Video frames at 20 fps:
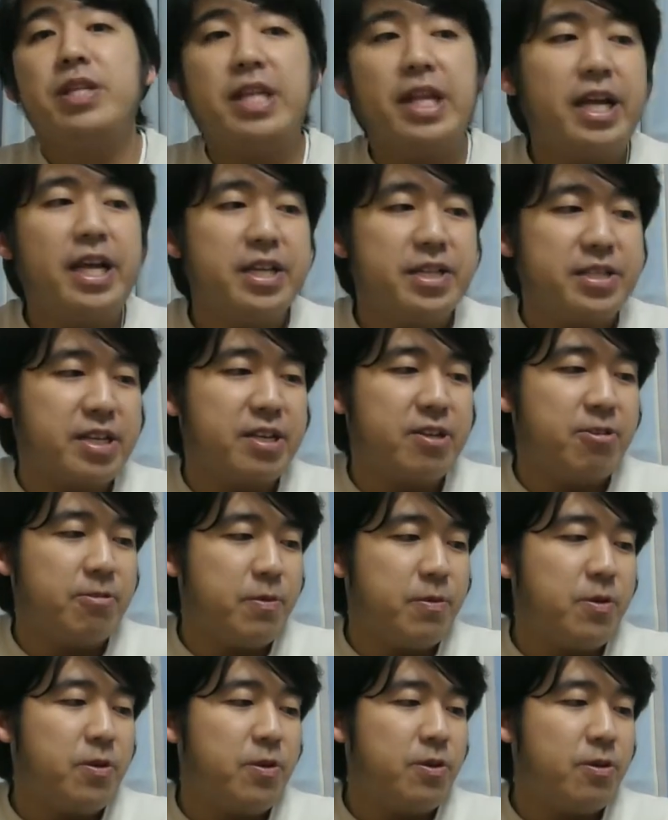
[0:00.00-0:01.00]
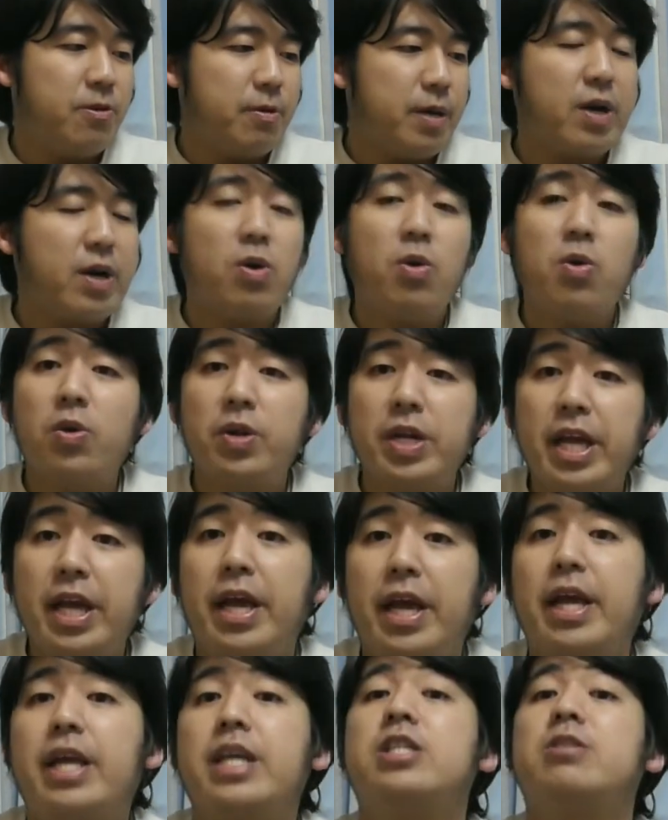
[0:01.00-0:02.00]
れてないですけども、まあ、今後ね、
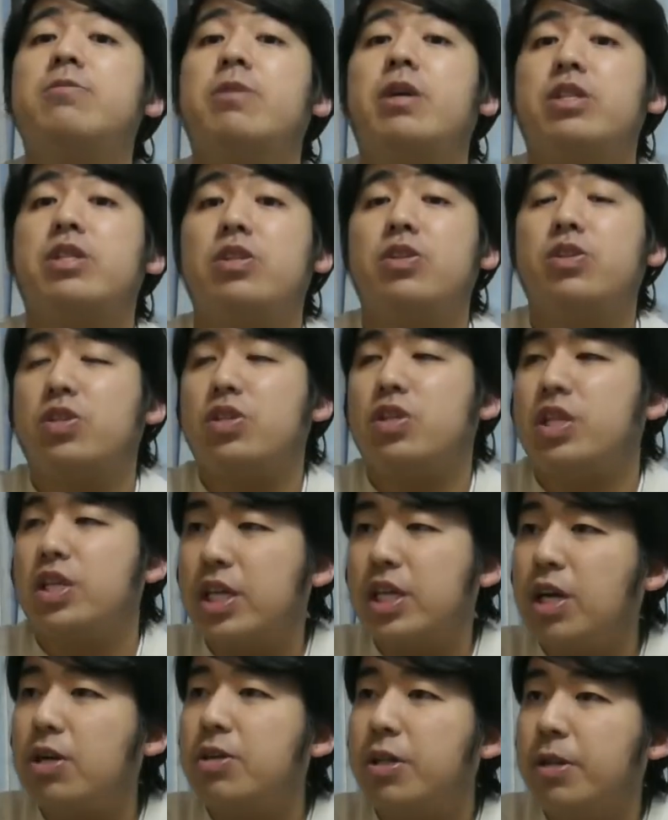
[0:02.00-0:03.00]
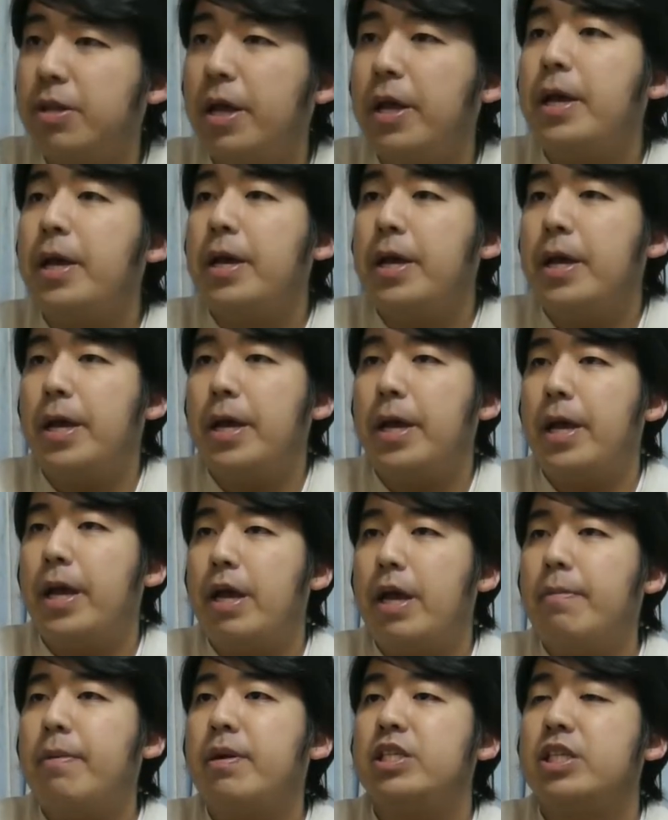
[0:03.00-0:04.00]
えいつもやってる企画でね、
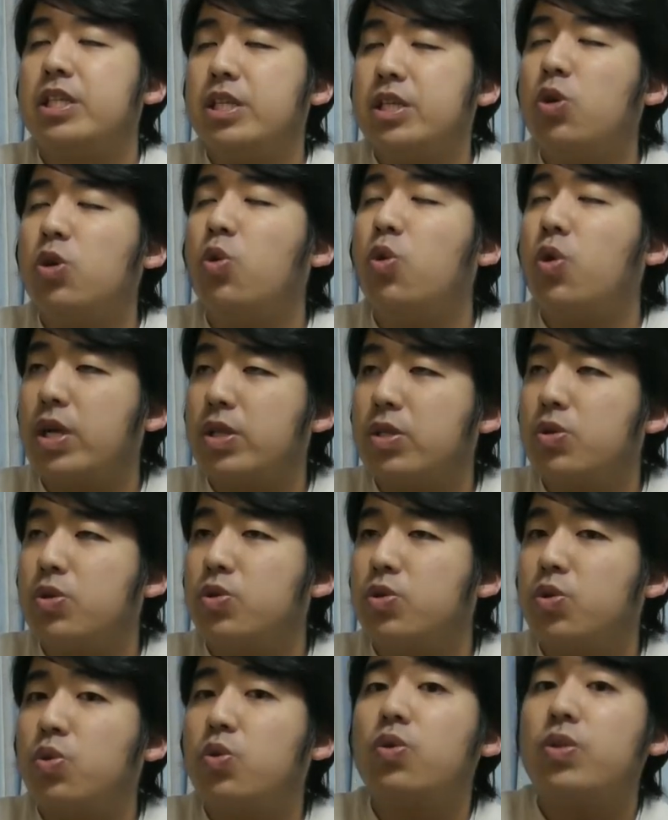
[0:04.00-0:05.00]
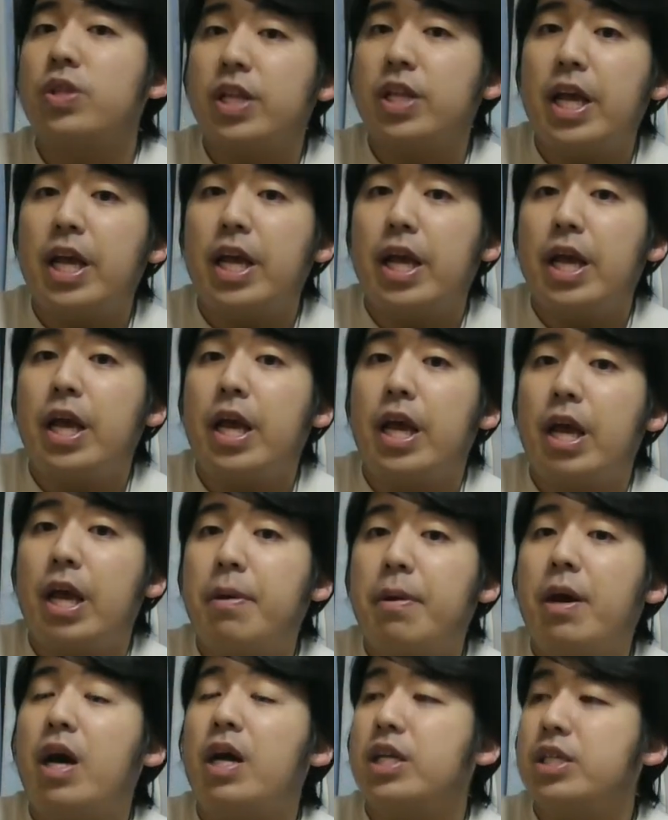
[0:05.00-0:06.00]
えー、まあ、評価というところでね、えー、
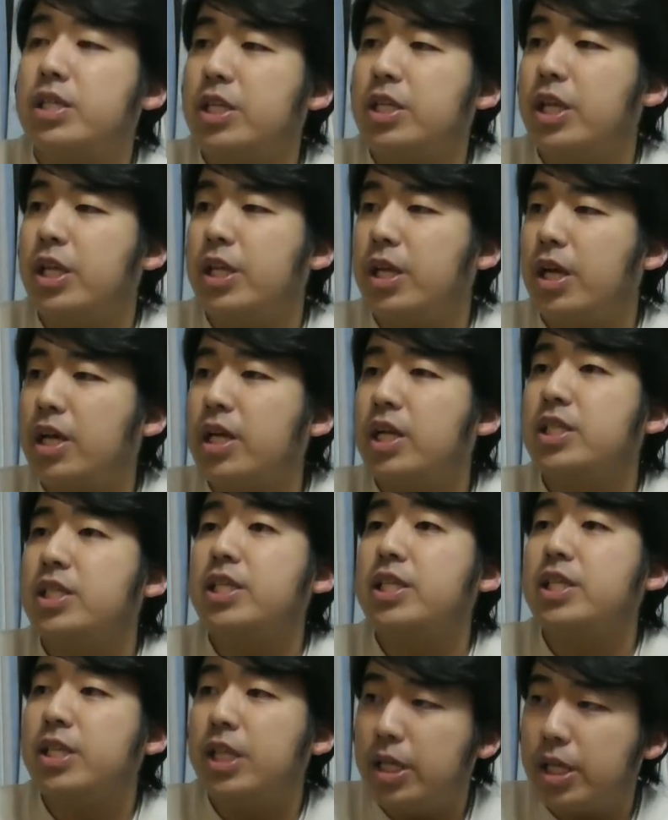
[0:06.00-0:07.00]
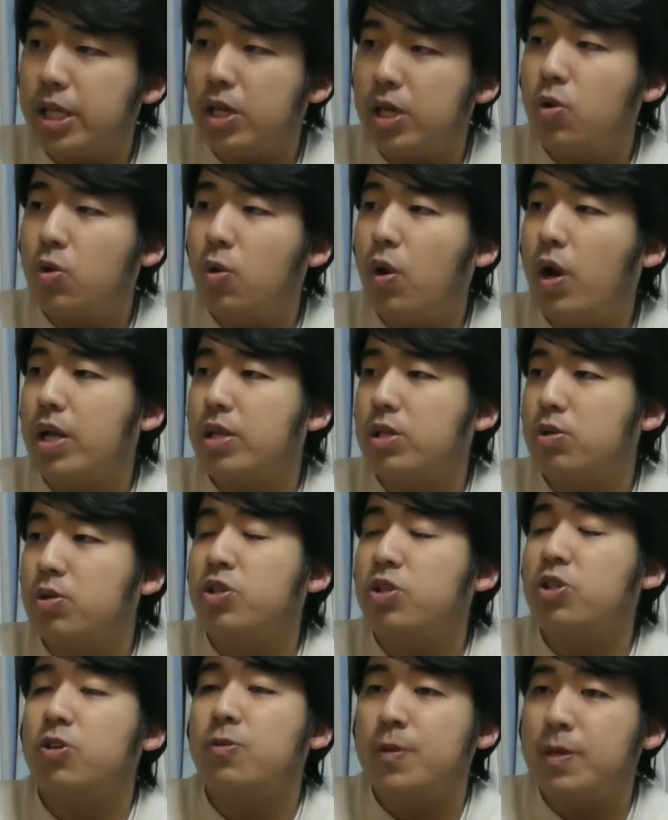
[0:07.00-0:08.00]
まあ、話せて、話させていただこうかなという
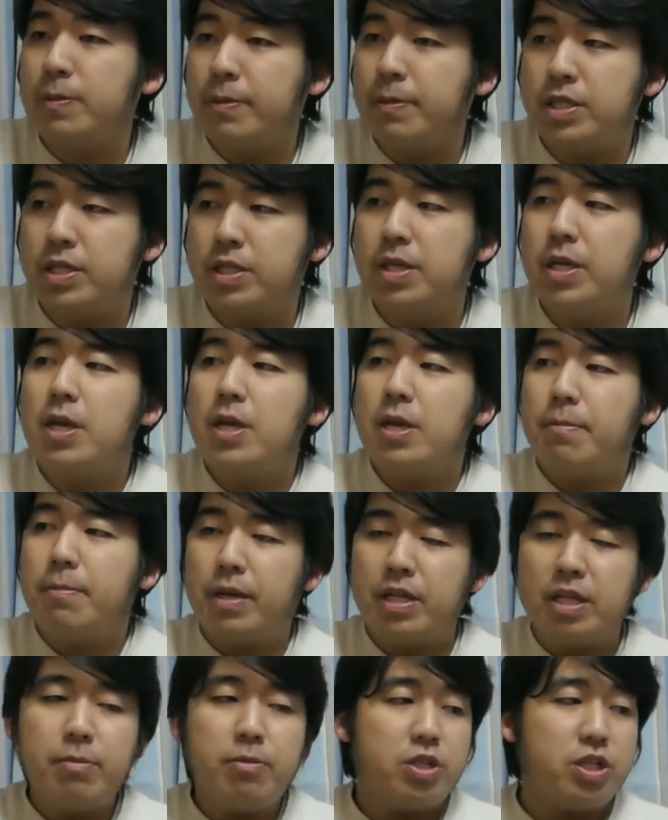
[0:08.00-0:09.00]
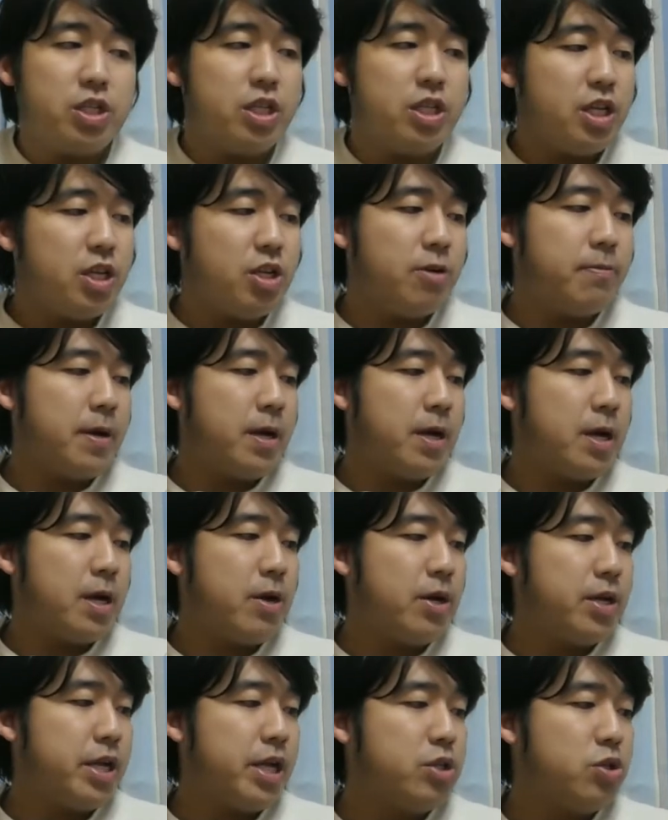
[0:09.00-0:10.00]
ふうに思います。まあ、でも新規の漫
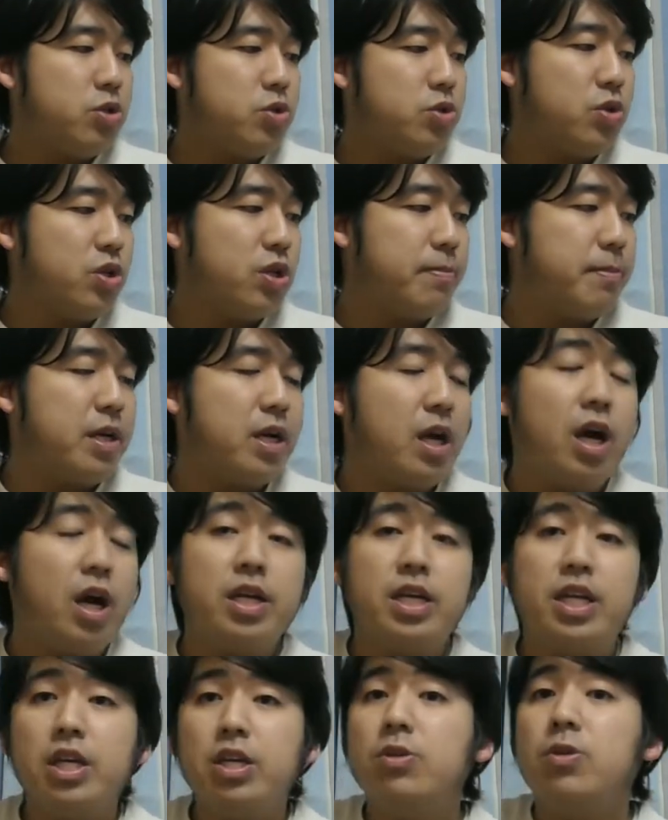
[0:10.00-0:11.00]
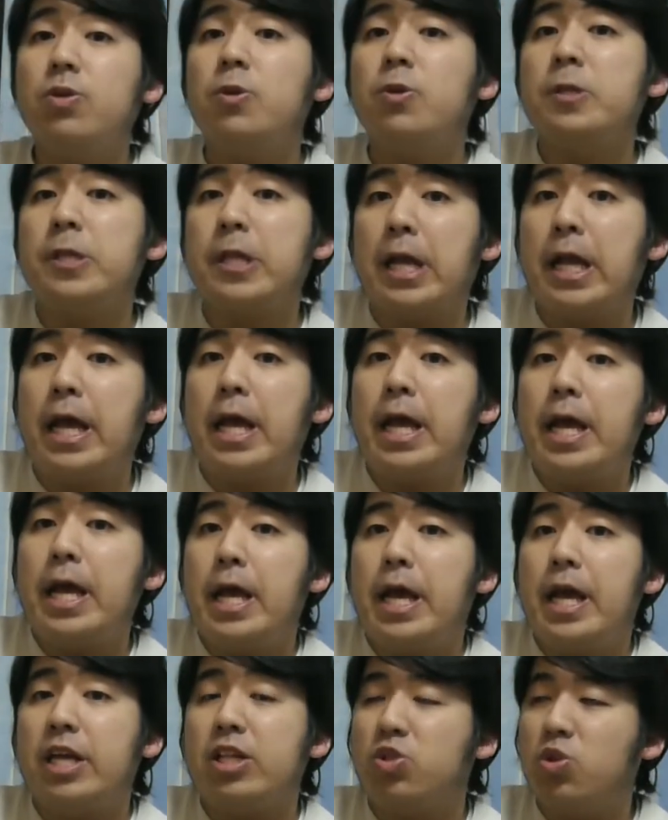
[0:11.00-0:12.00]
画はね、ちょっとね、まあ、ランキングの方でね、
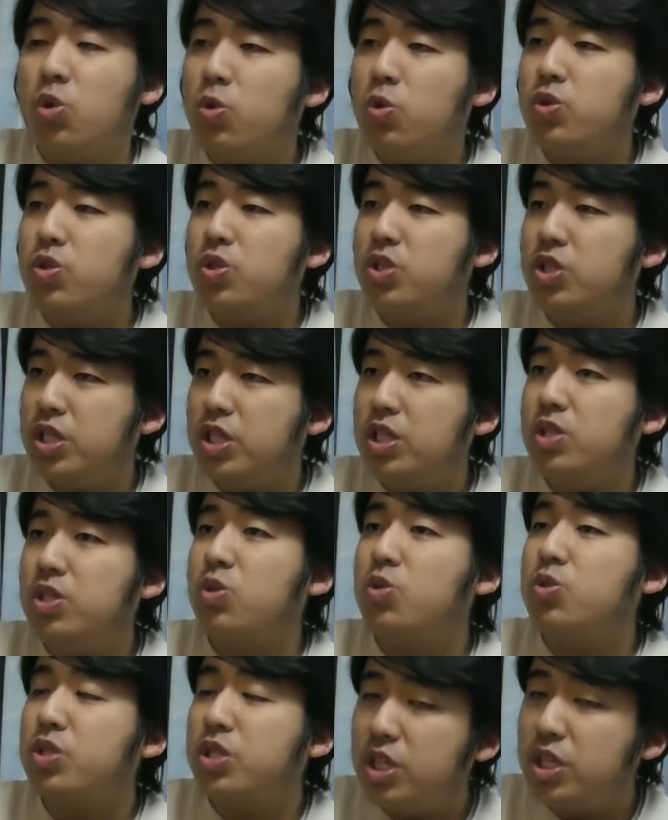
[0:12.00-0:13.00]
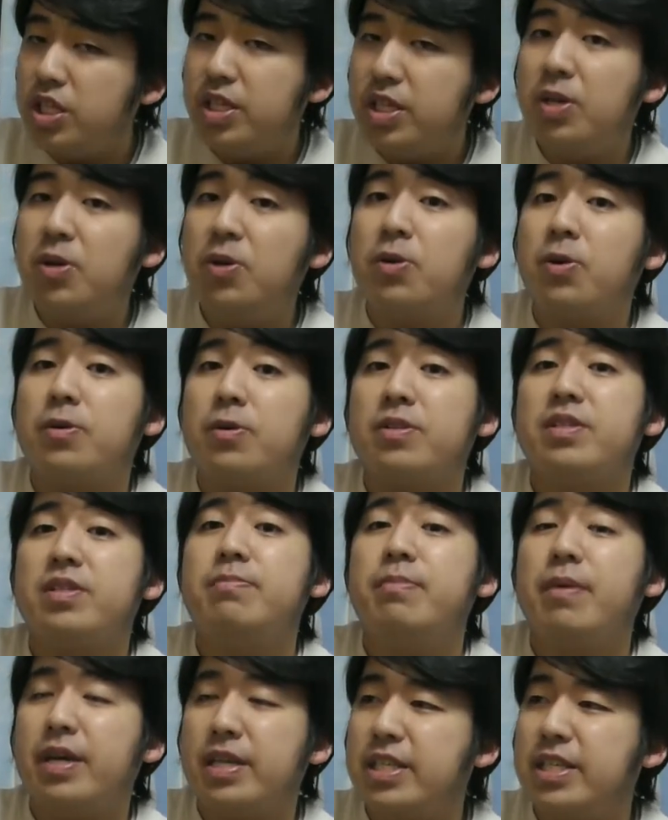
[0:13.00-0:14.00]
えー、どっち、どっちにせよ、
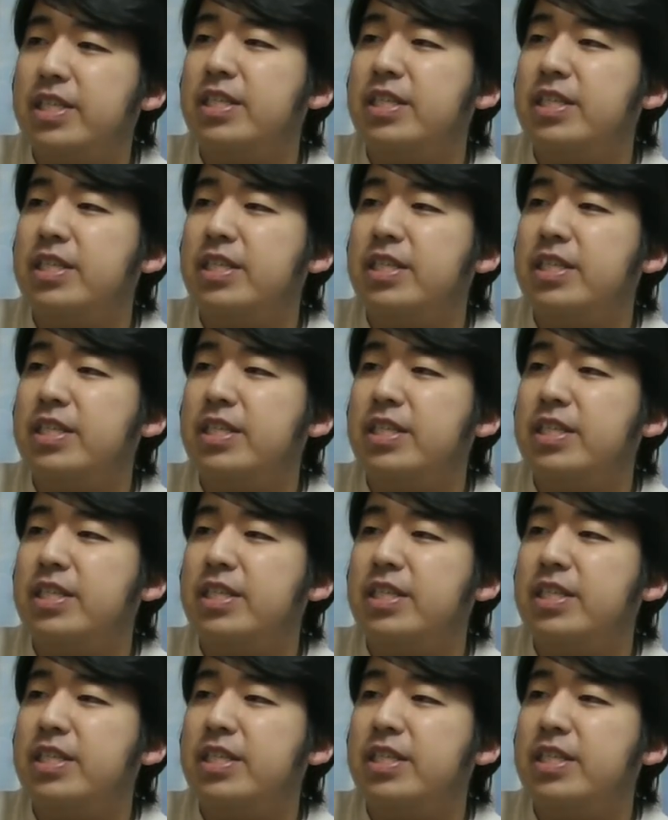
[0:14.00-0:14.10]
まあ、